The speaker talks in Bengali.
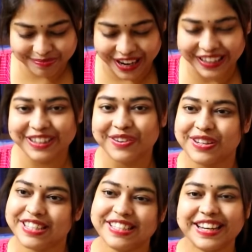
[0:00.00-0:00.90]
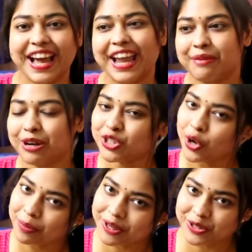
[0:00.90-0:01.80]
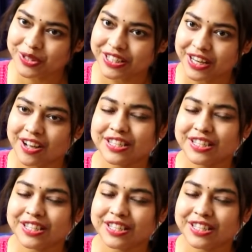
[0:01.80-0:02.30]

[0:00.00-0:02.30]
প্ল্যানিং করেছি যে না এবার সব কিছু ঠিক ঠিকঠাক